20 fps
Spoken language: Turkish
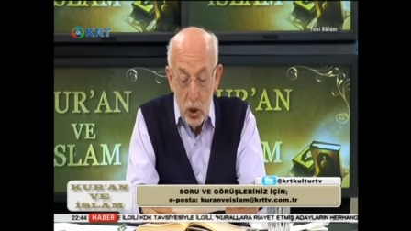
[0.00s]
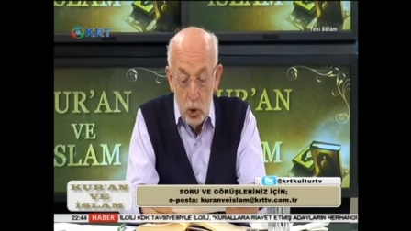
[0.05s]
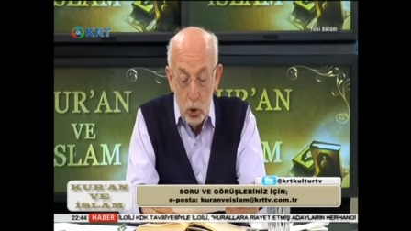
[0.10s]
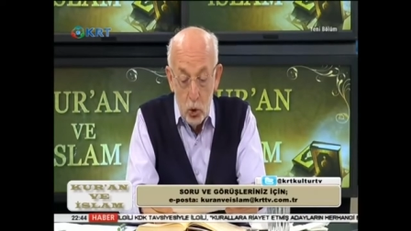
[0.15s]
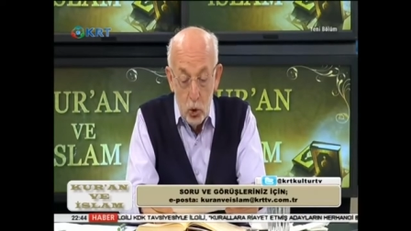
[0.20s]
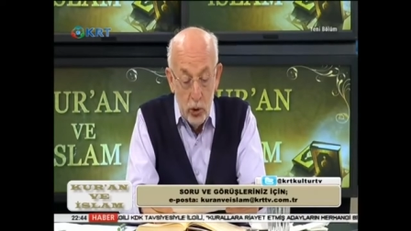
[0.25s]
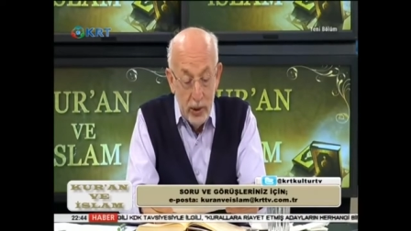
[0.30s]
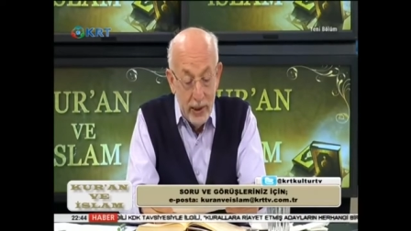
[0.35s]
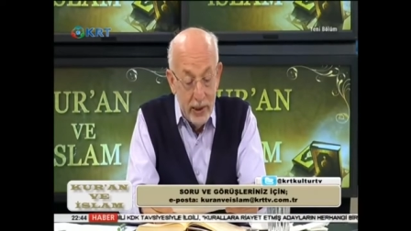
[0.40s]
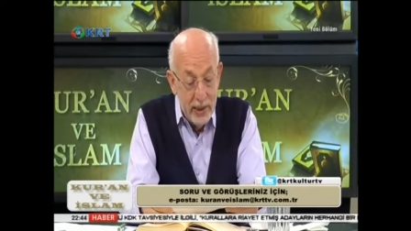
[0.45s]

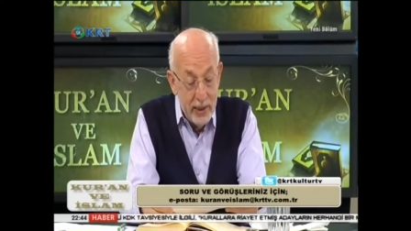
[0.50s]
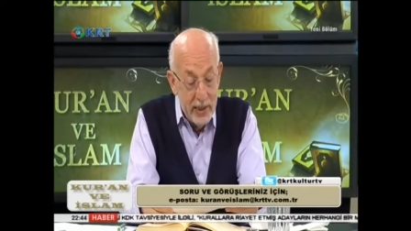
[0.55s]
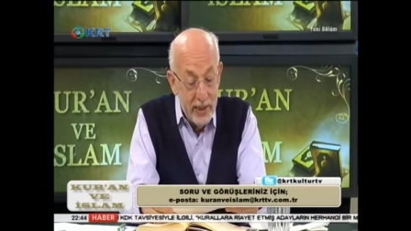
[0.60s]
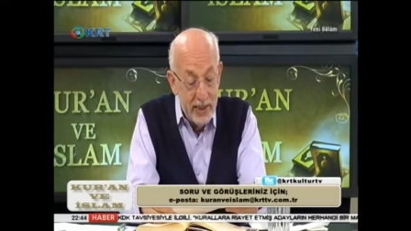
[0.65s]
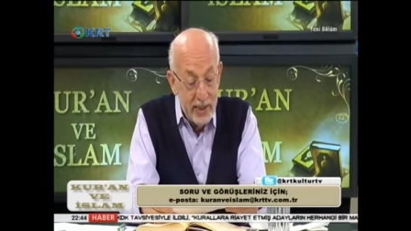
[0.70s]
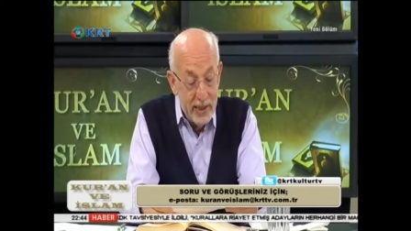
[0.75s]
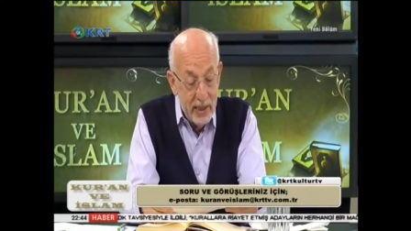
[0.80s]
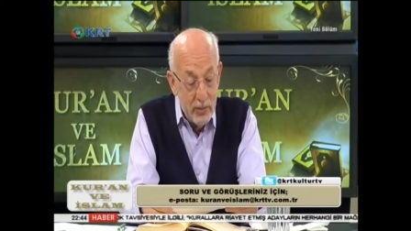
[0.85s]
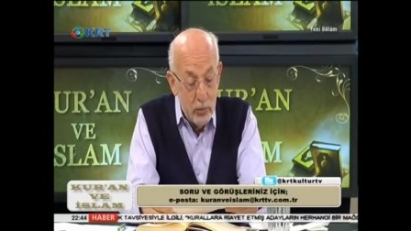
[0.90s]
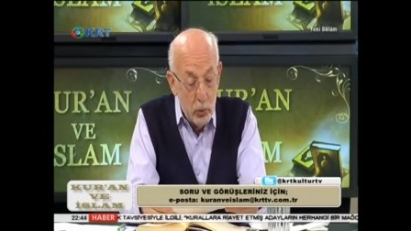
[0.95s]
Şu an
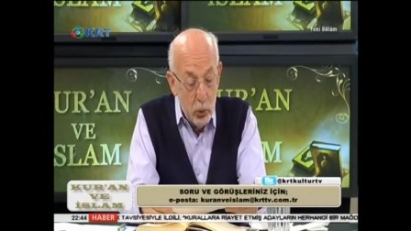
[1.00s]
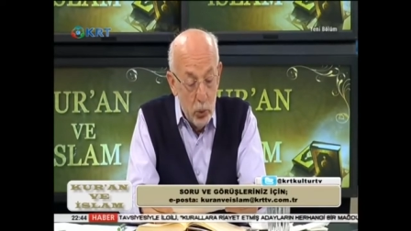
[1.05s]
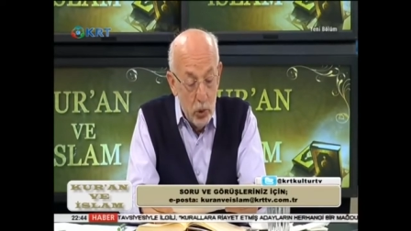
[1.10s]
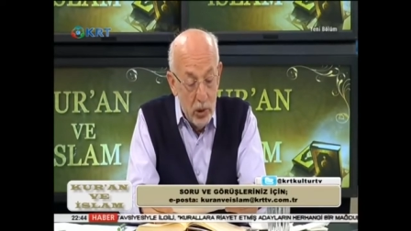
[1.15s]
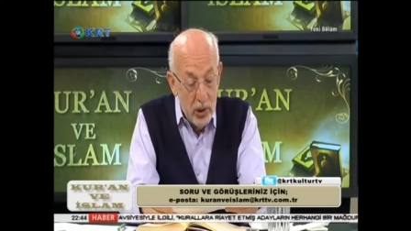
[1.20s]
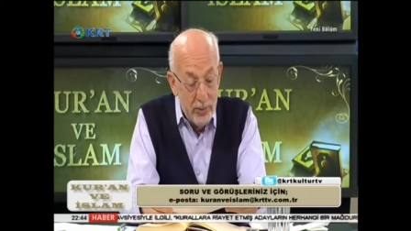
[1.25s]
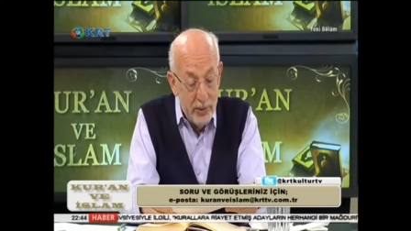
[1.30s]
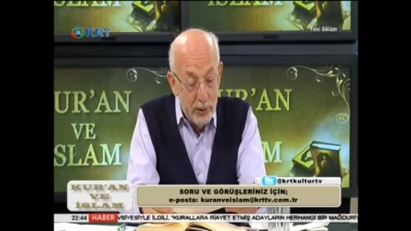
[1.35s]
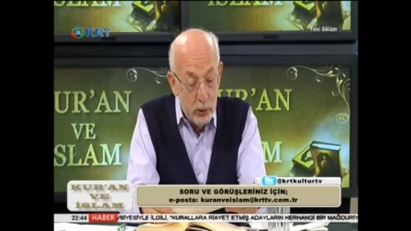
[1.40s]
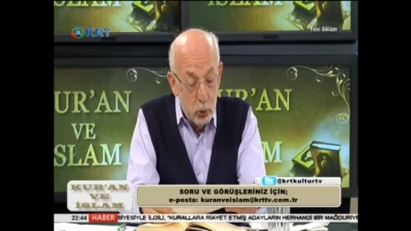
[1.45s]
sistem
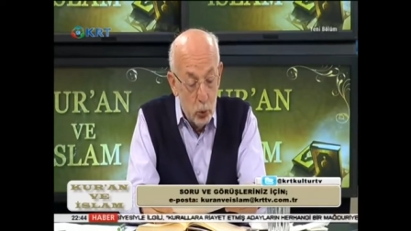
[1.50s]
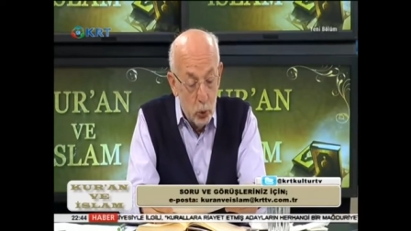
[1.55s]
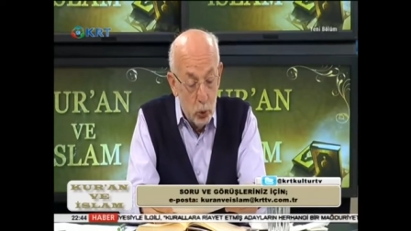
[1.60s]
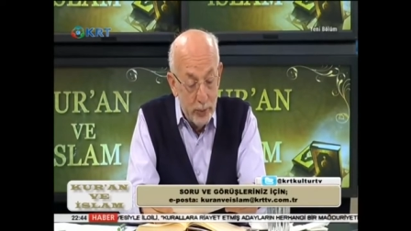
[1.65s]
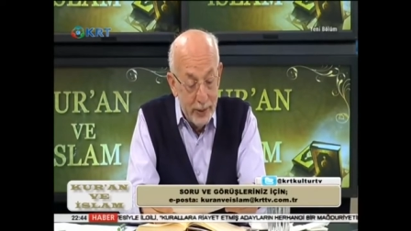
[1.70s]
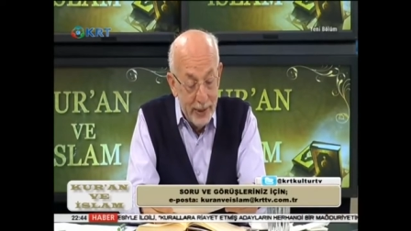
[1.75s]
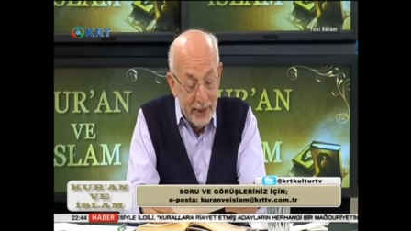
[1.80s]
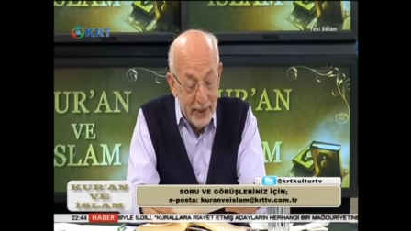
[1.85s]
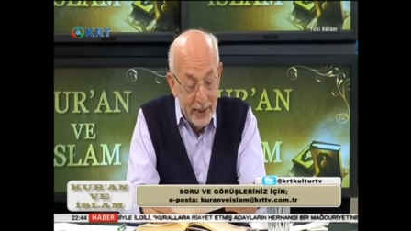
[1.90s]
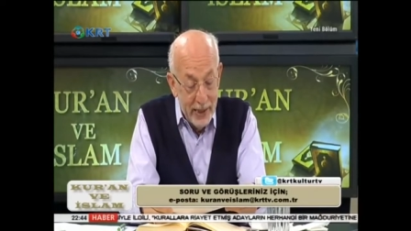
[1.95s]
öyle bir
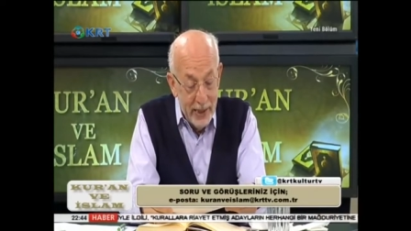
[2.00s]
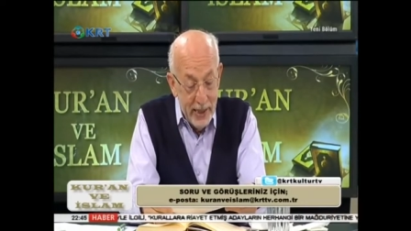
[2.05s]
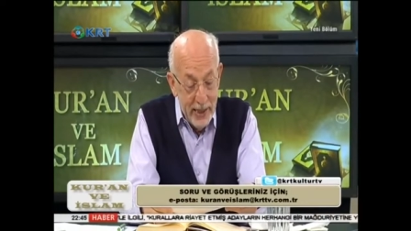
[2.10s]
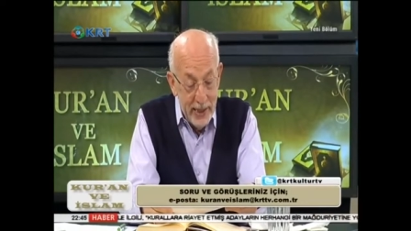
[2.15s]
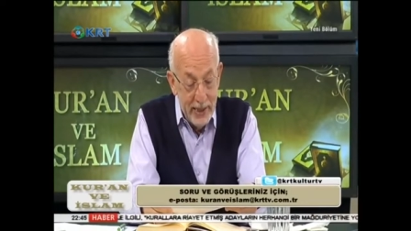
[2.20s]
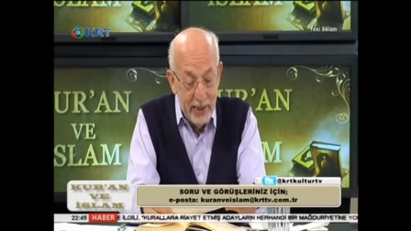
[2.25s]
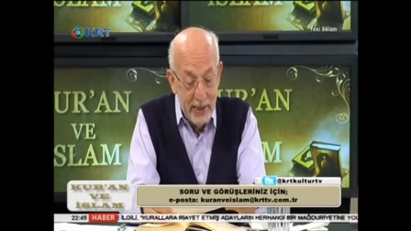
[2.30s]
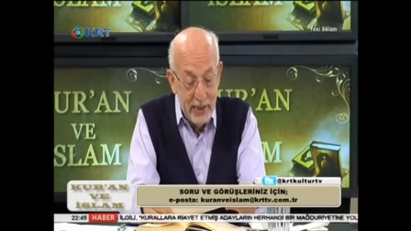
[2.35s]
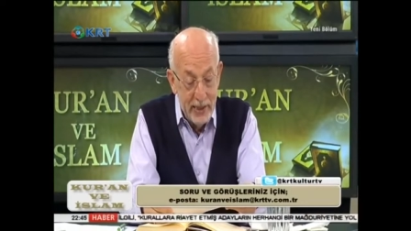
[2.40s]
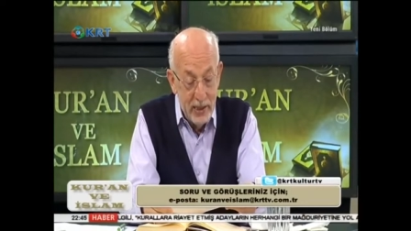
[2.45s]
durumda ki
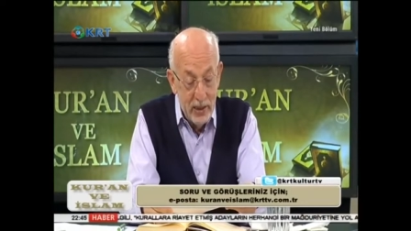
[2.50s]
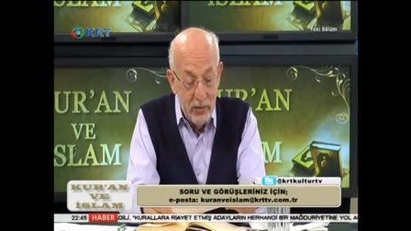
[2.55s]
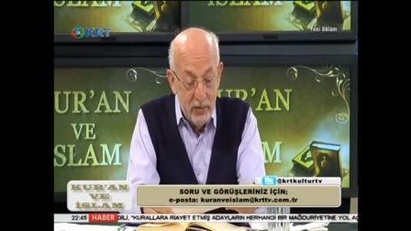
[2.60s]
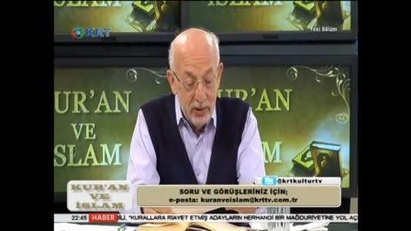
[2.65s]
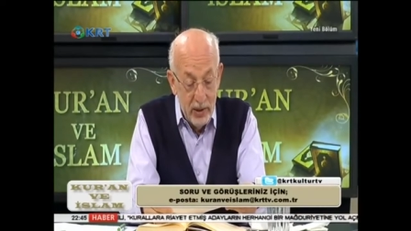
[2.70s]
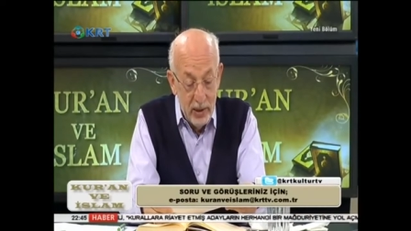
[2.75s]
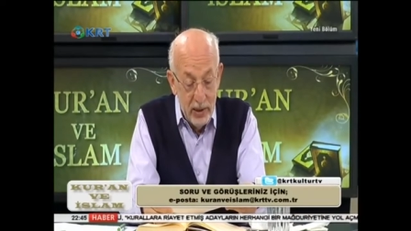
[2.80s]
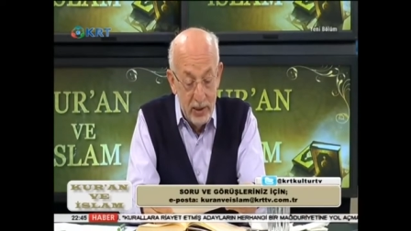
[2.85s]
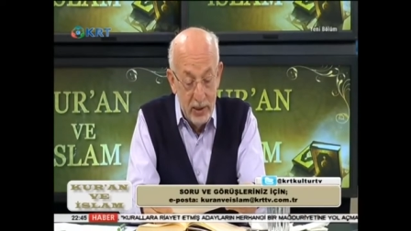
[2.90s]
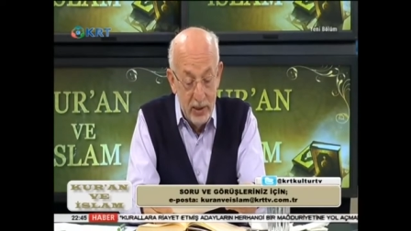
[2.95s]
herkes
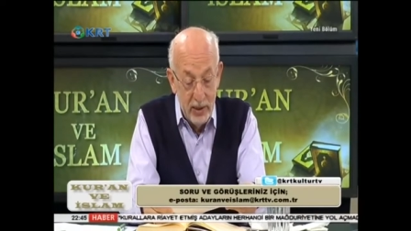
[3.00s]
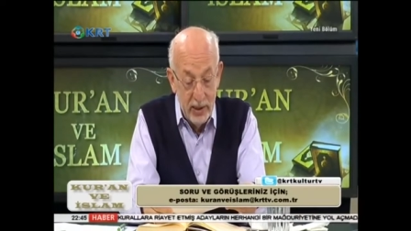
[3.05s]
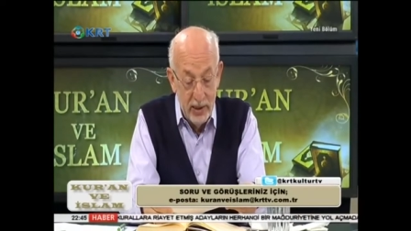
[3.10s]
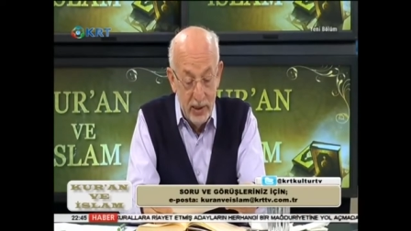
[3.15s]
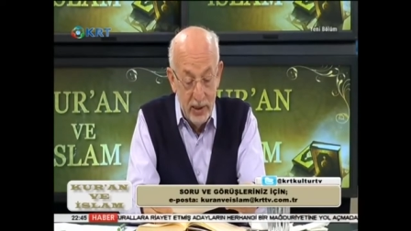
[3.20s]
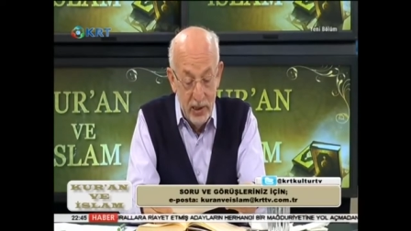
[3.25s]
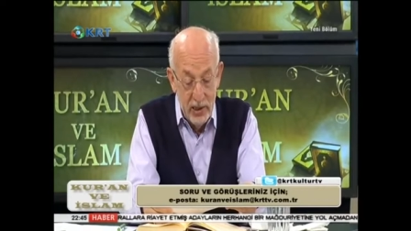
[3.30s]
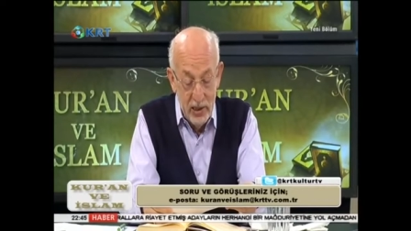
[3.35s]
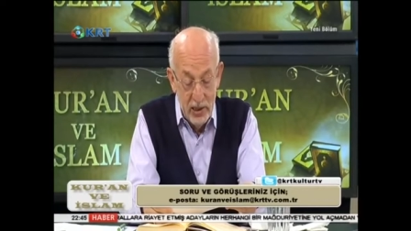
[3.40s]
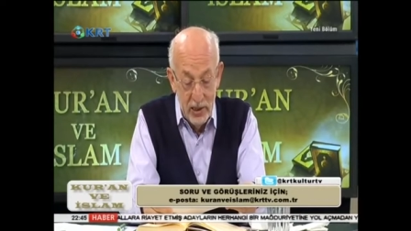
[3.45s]
referans
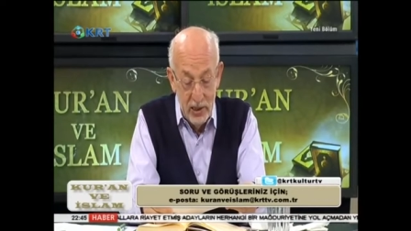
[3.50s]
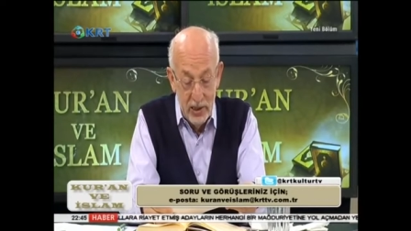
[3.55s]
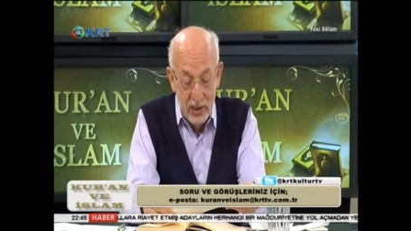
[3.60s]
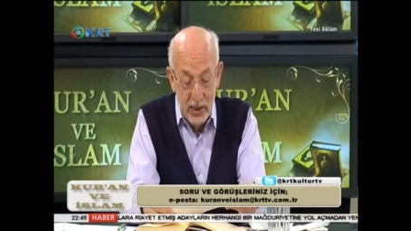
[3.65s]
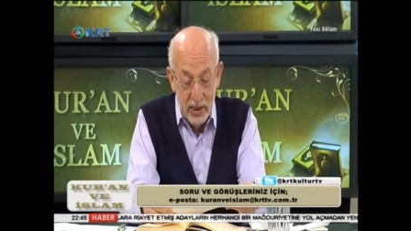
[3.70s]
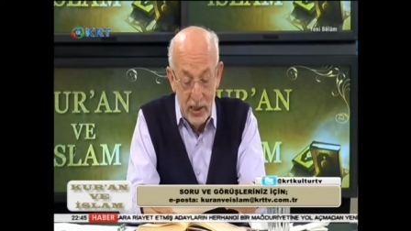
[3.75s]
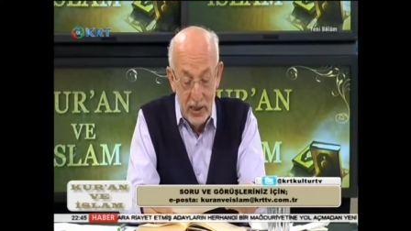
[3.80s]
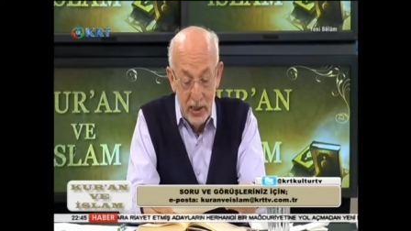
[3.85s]
arayışı içinde.